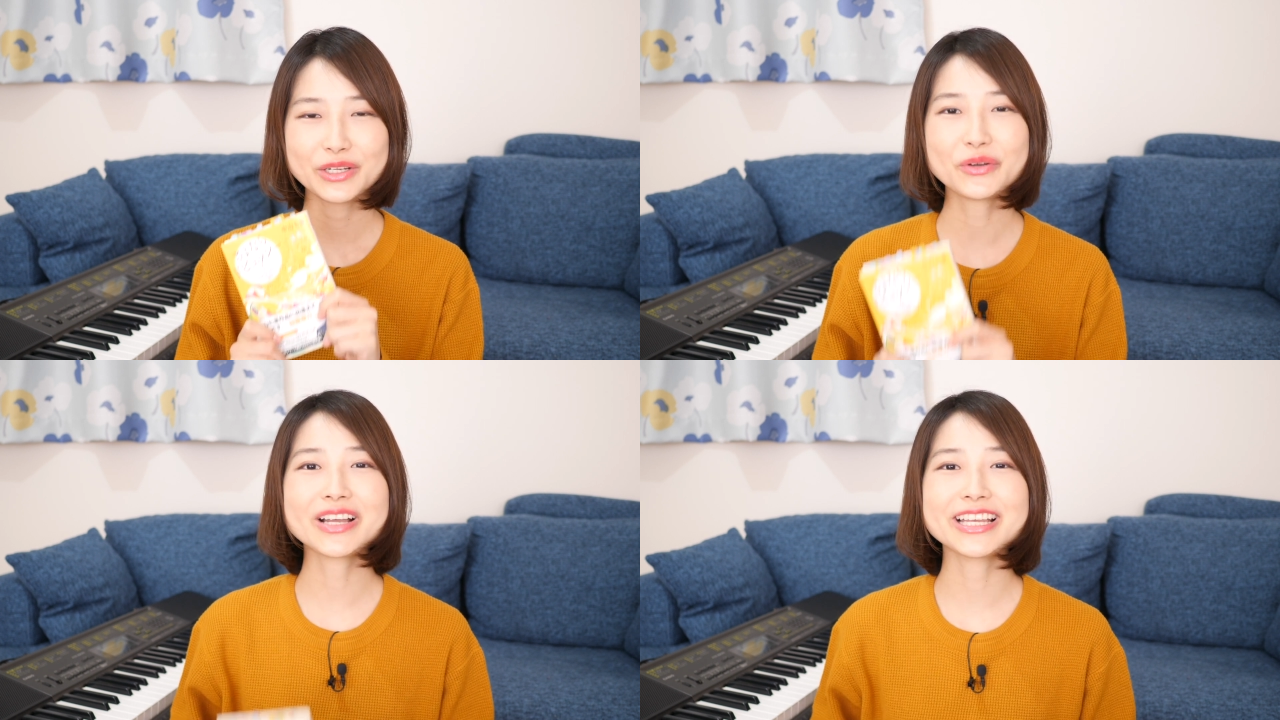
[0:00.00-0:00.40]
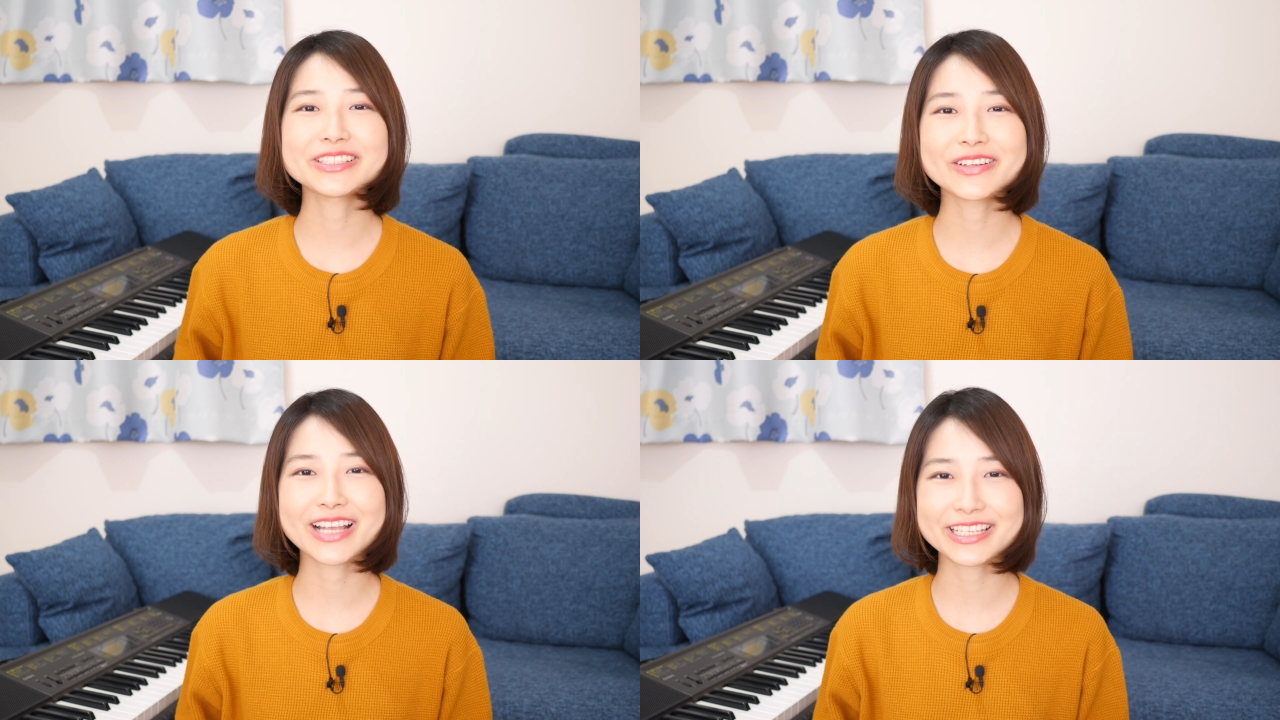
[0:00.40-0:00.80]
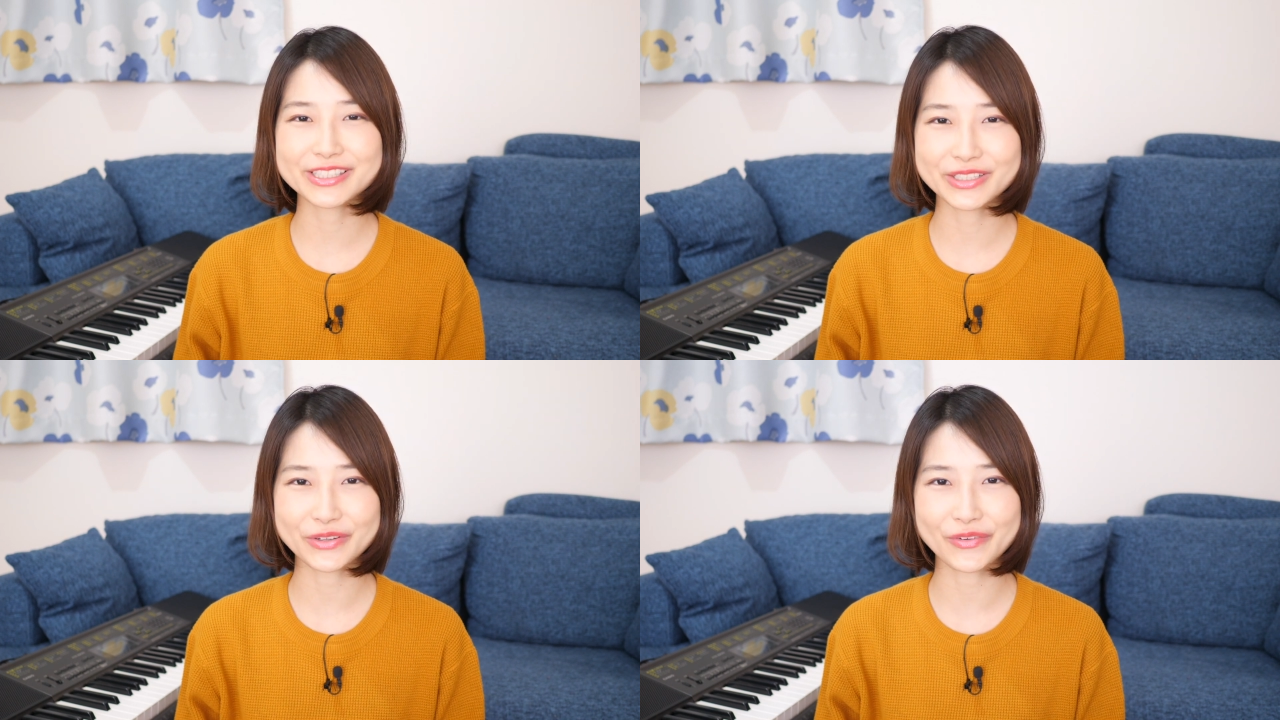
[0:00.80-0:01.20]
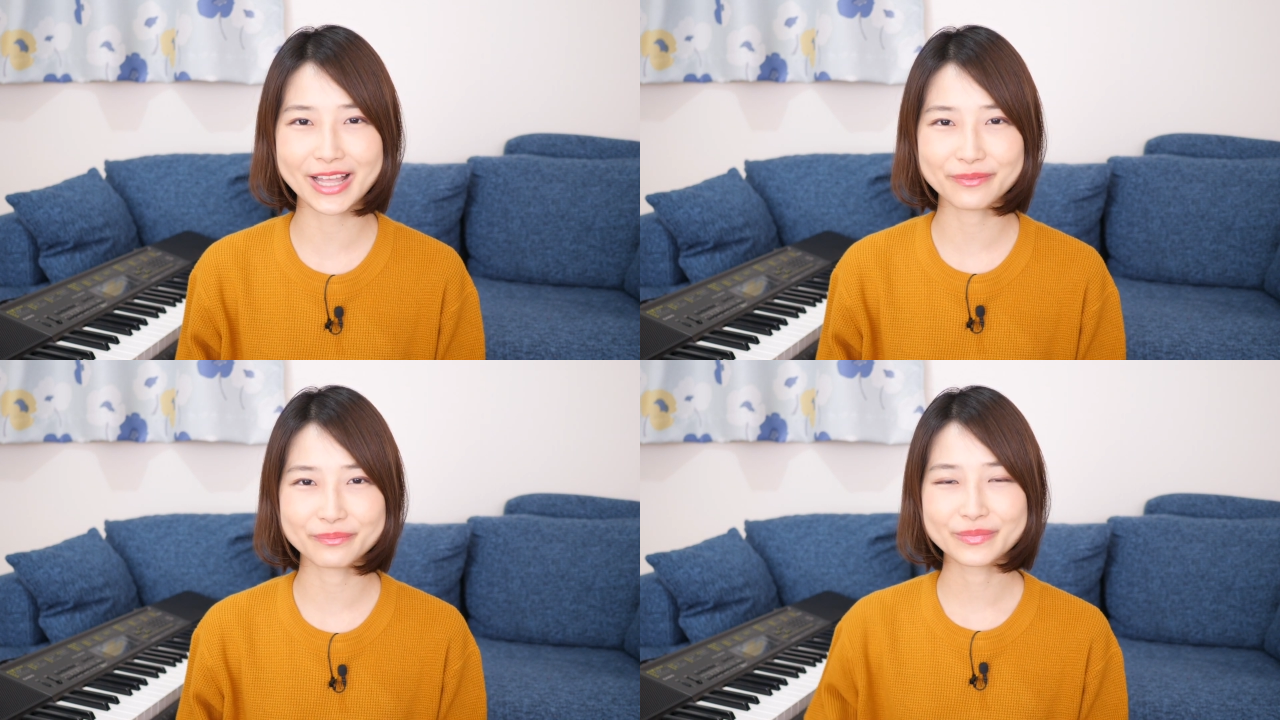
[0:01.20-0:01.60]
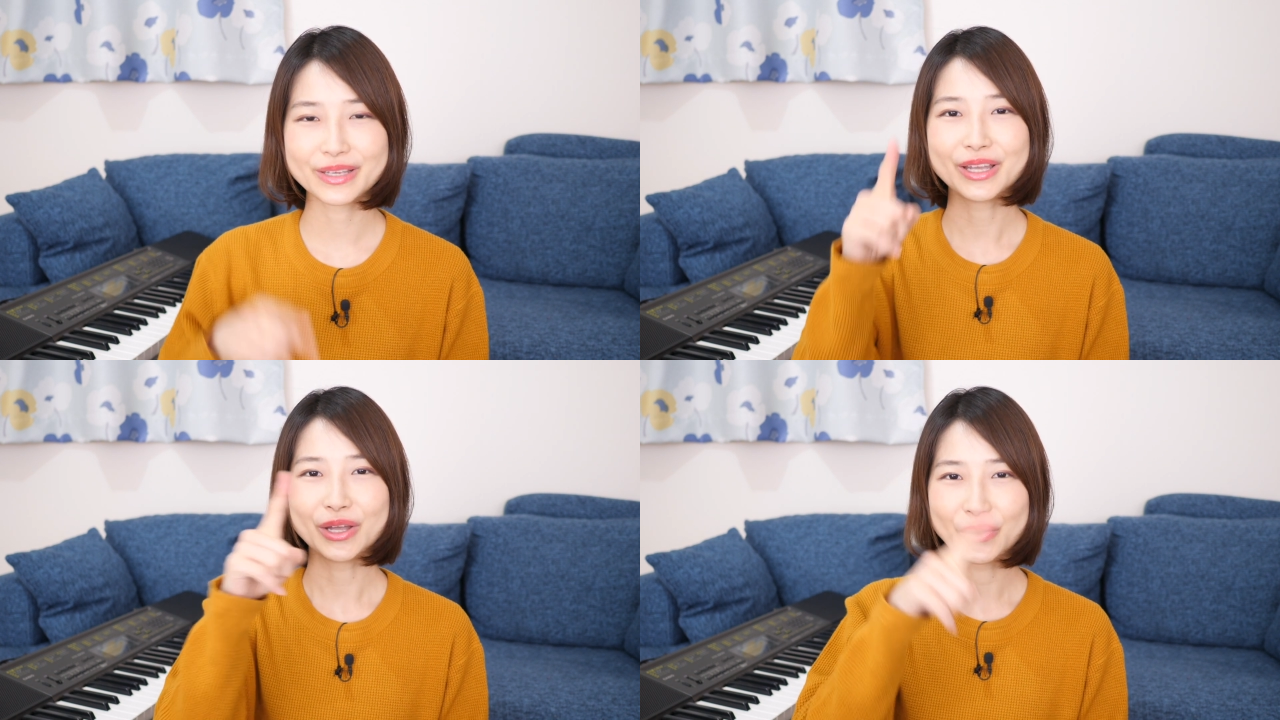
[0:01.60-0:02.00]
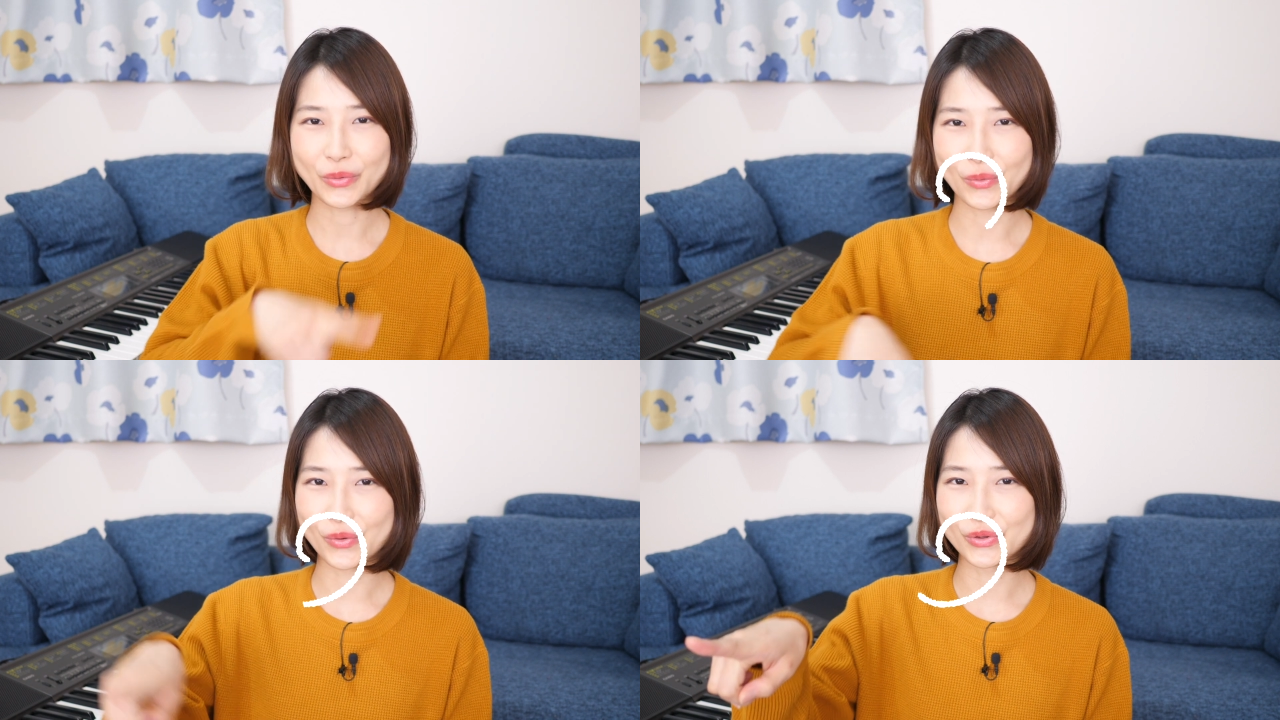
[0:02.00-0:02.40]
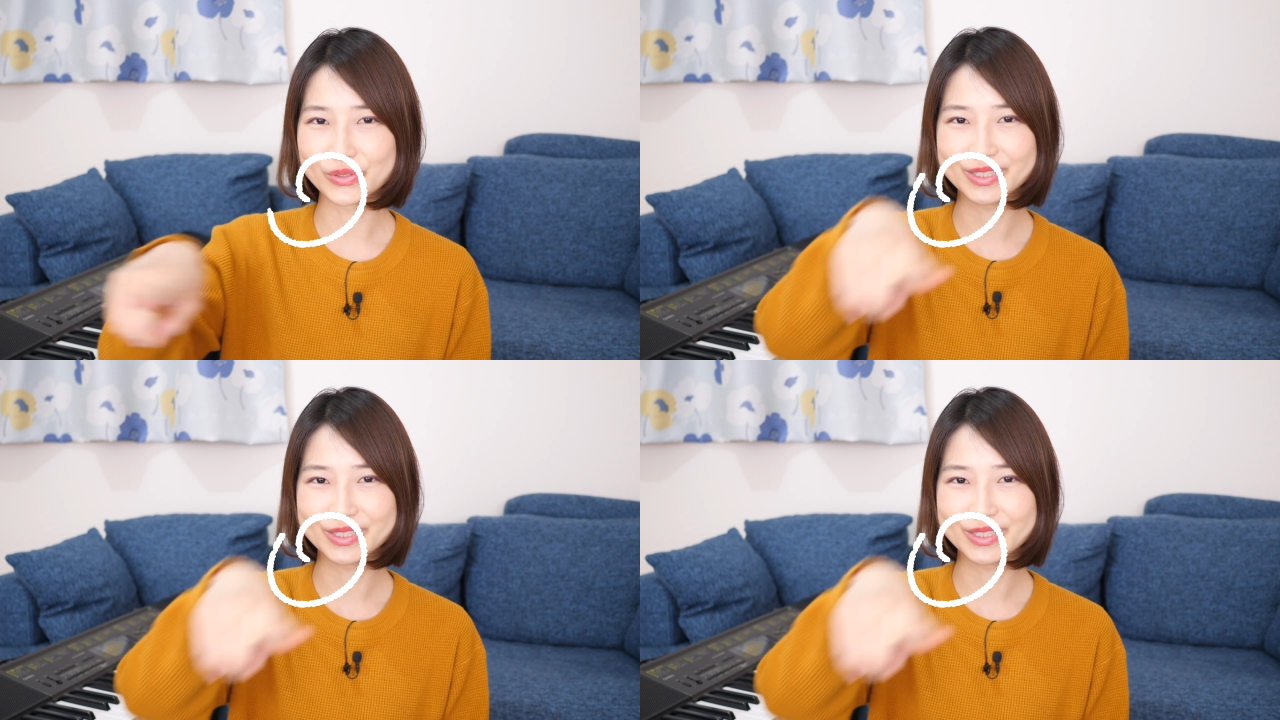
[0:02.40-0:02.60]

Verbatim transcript: 今回紹介するのはこ